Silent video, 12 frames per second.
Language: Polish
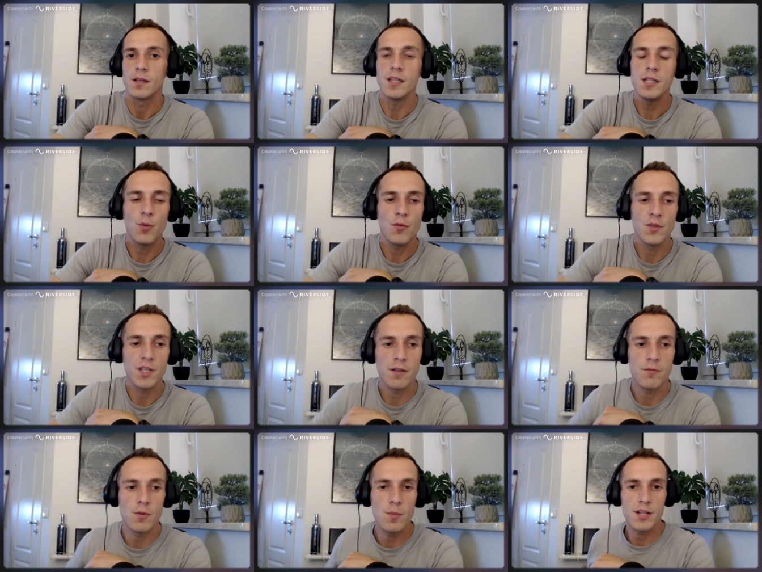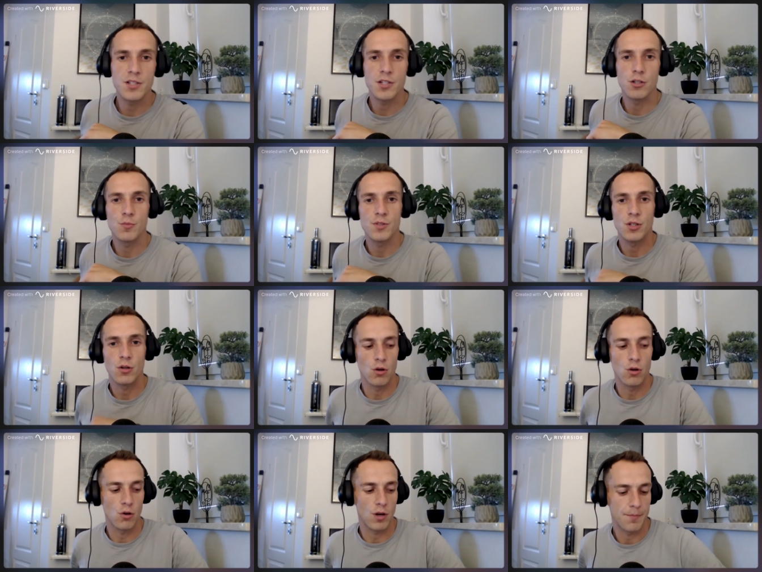Kiedy powinienem wybrać się do
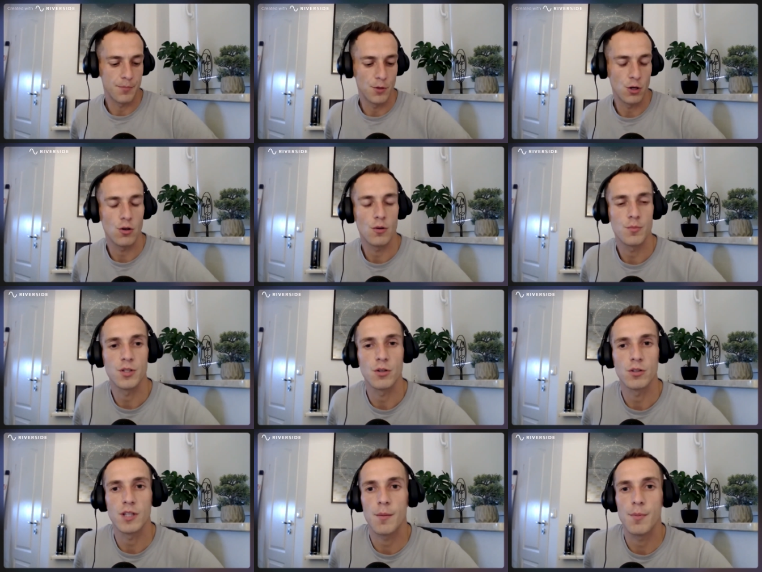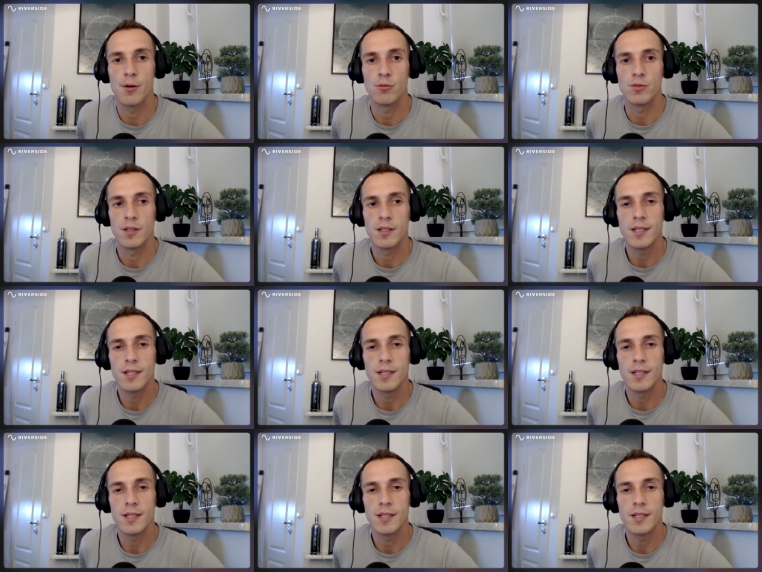psychologa, do psychoterapeuty?